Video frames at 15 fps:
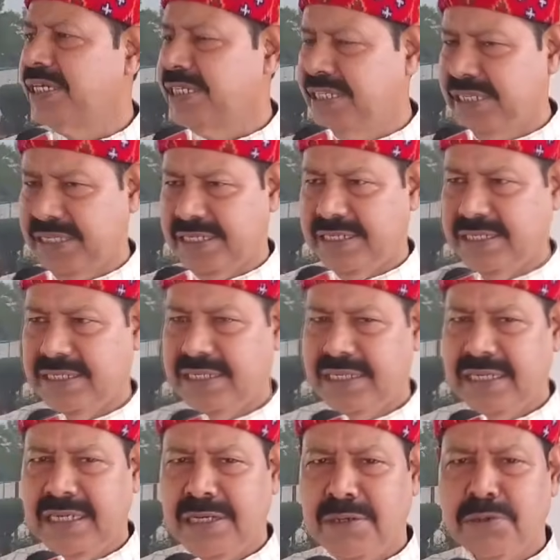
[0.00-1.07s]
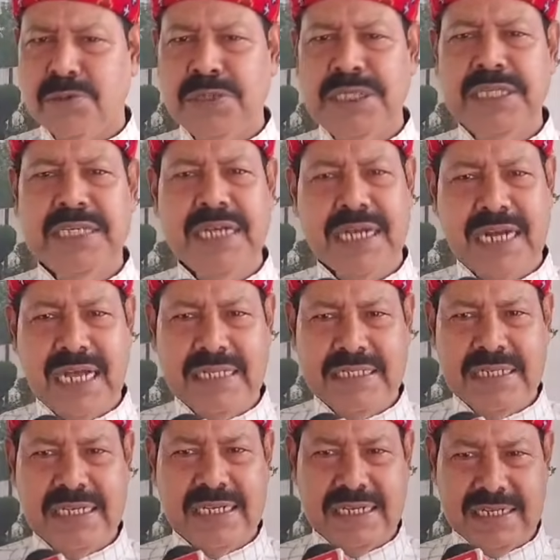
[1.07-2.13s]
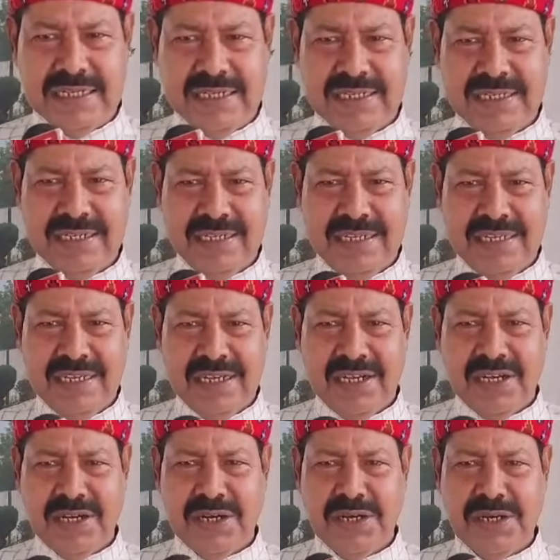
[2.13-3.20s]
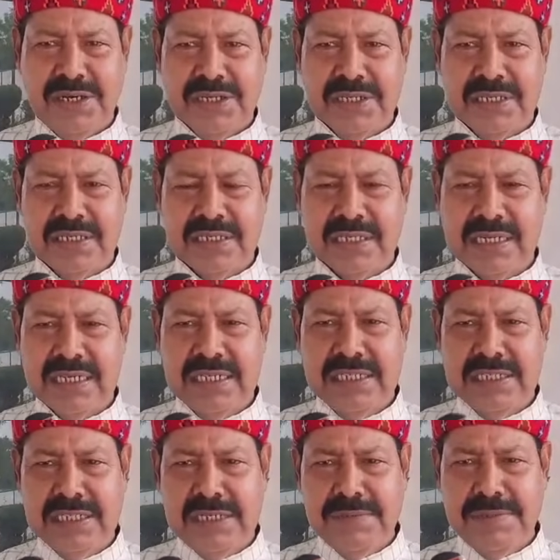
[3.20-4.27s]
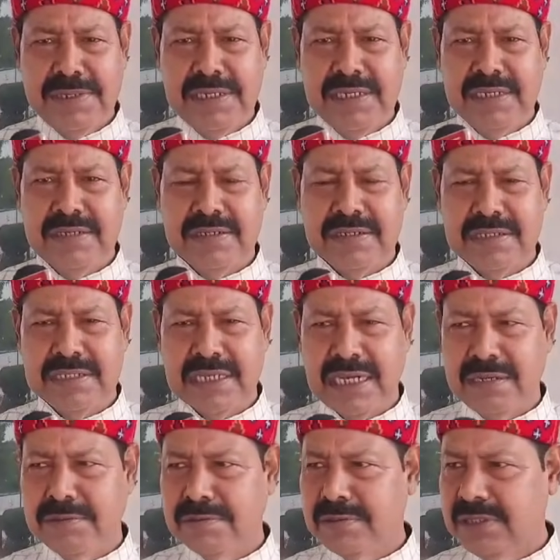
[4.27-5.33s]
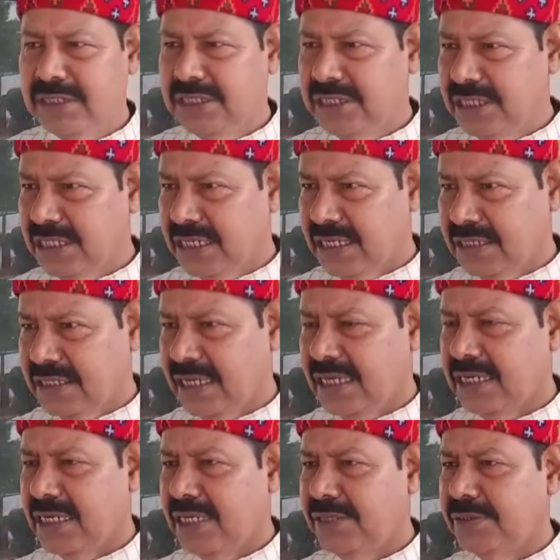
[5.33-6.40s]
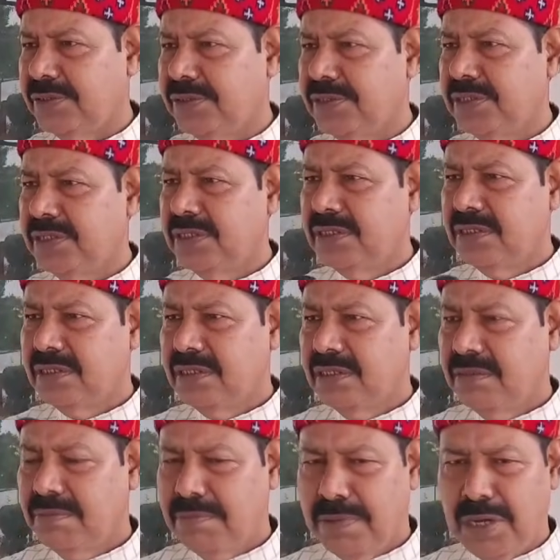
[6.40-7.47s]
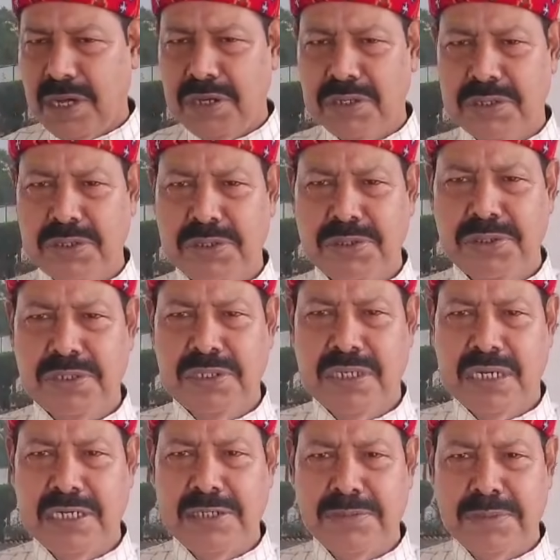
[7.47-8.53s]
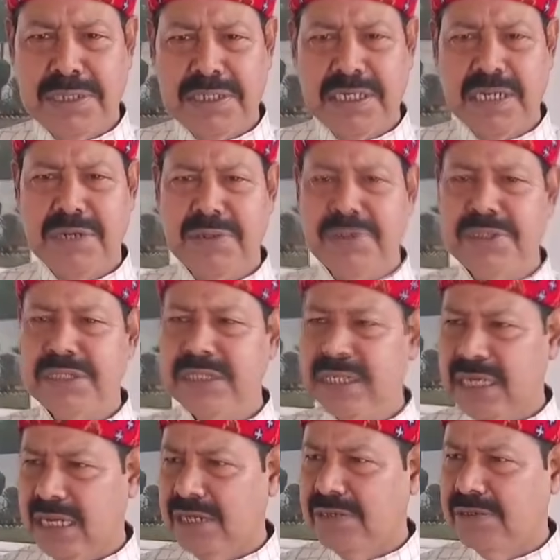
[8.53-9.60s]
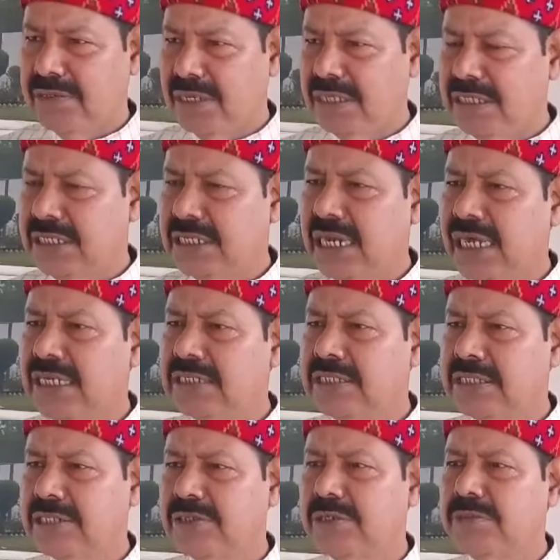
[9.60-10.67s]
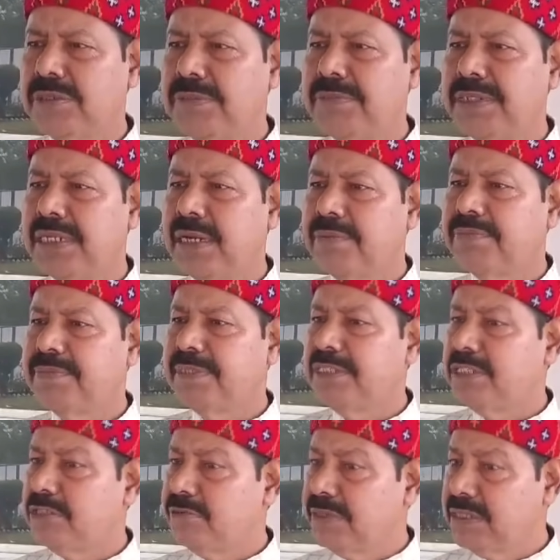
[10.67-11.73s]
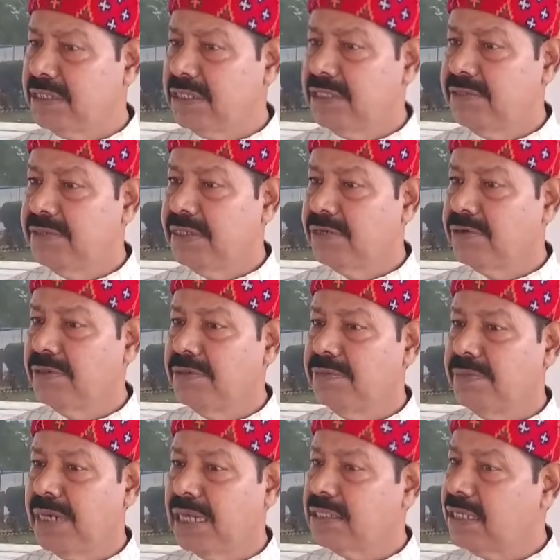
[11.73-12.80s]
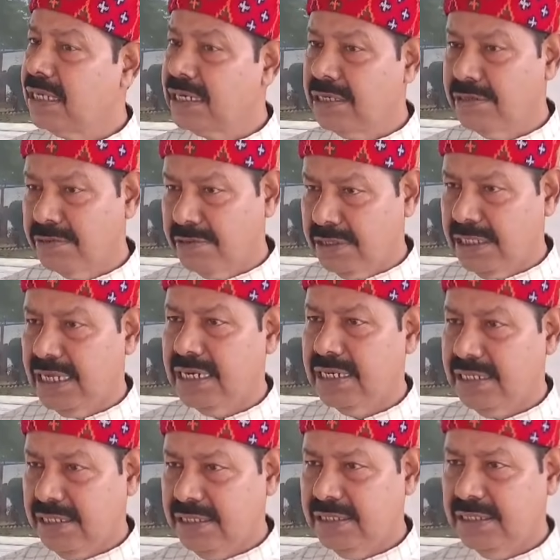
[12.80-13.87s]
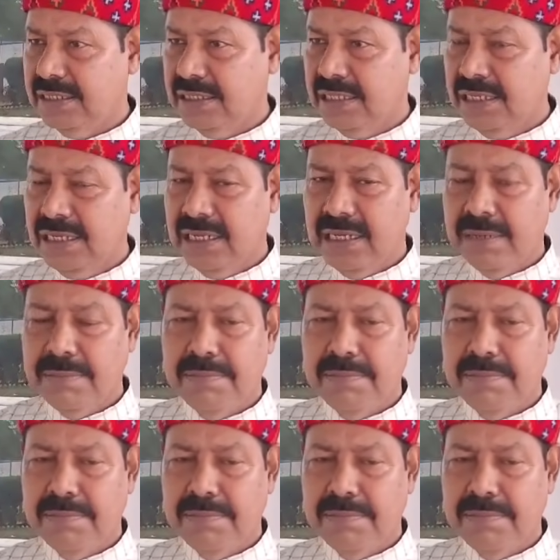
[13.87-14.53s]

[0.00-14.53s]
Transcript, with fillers: ब्यूरोक्रेट हैं उन्हीं का राज है और किसी भी चाहे वो नीचे का थाना हो ब्लॉक हो अनुमंडल हो जिला हो अधिकांश जगहों में बिना रिश्वत दिए हुए कोई बात करने को तैयार नहीं है